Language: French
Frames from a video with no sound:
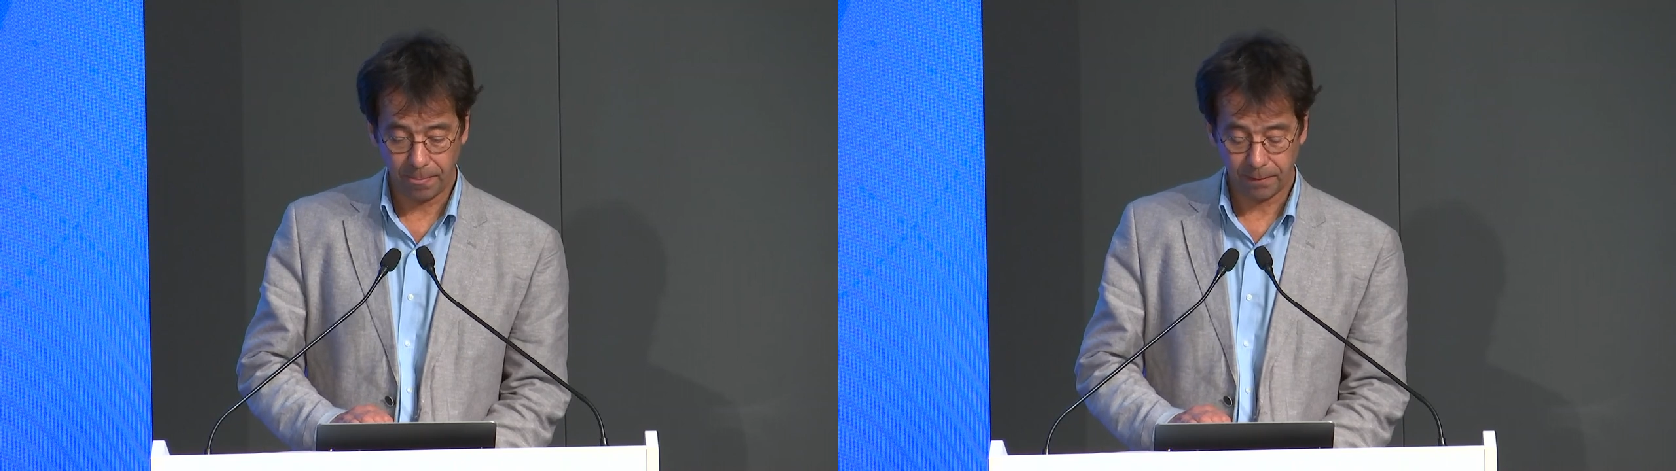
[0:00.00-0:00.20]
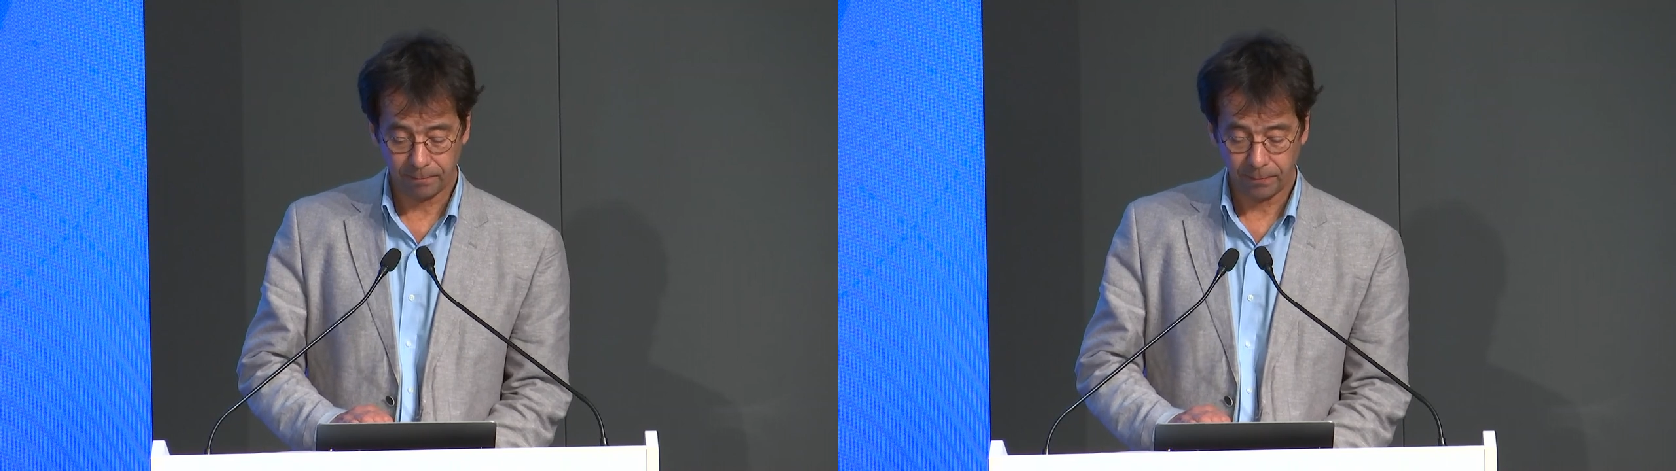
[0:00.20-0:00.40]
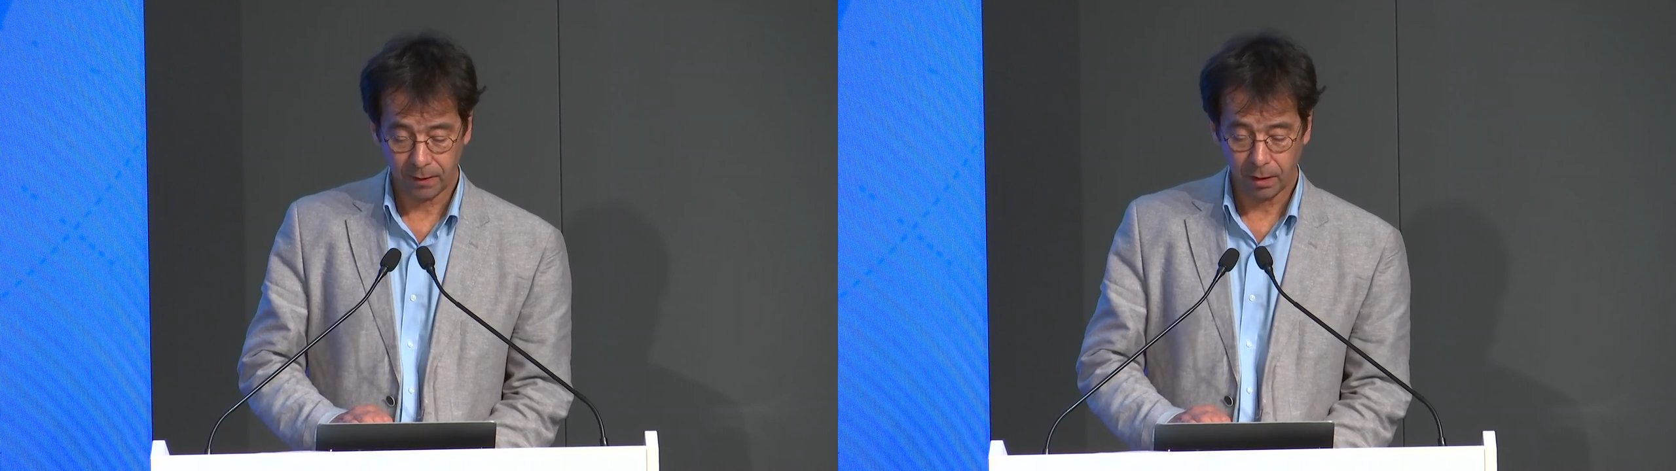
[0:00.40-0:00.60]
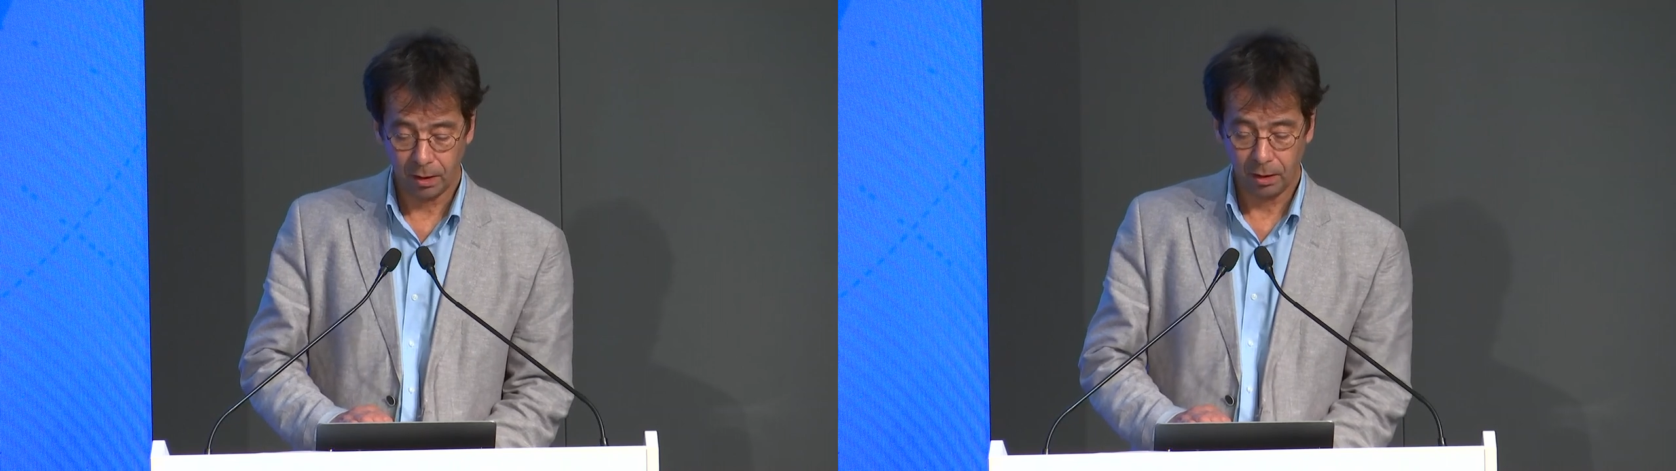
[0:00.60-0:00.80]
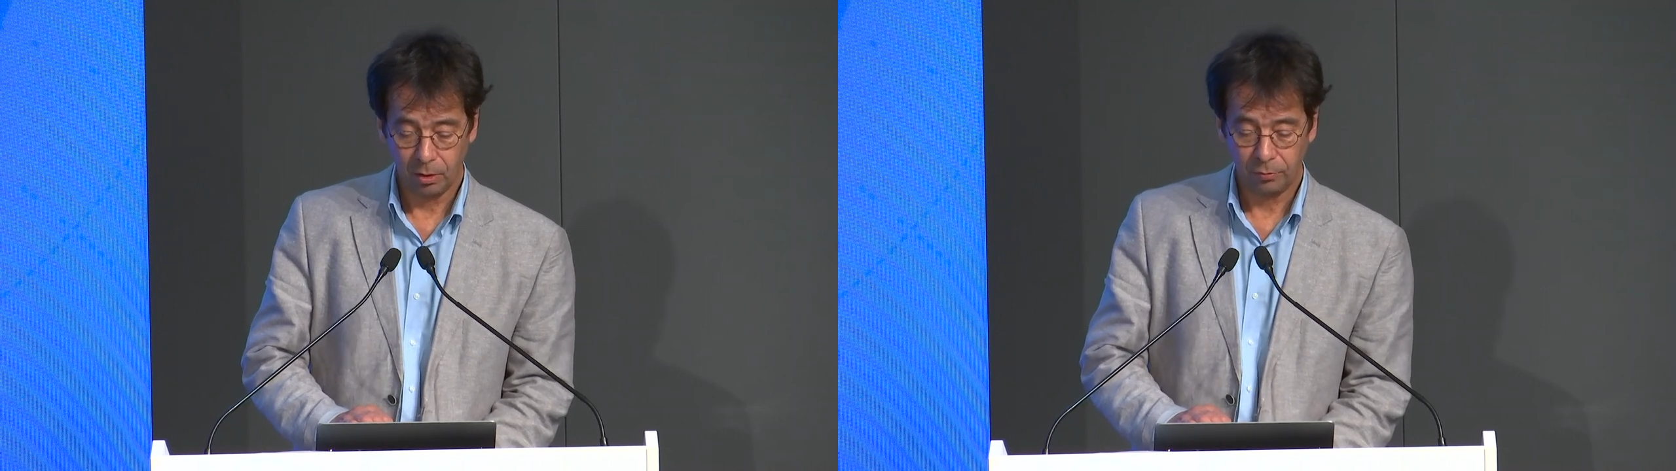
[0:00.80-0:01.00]
données
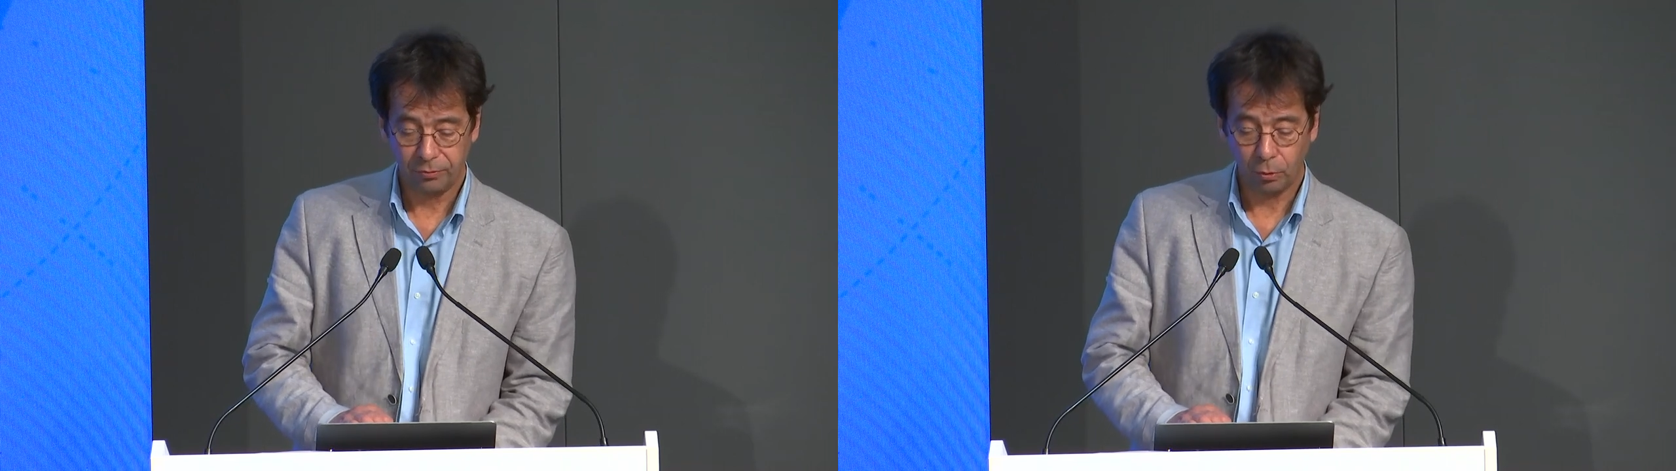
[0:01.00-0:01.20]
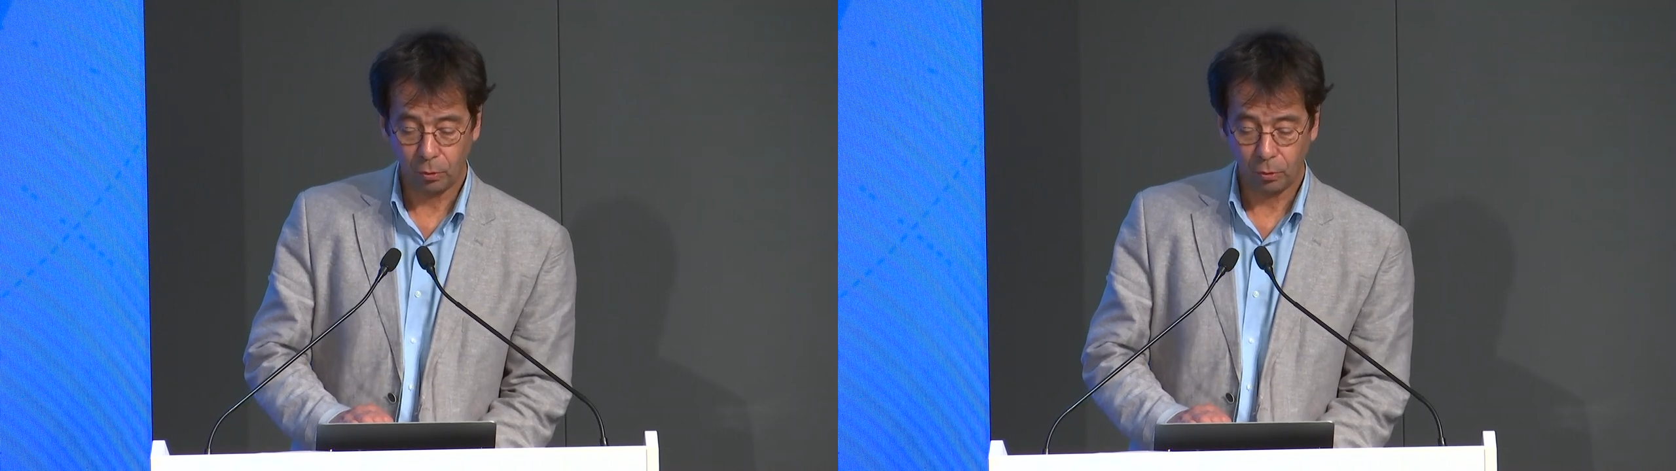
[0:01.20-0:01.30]
claires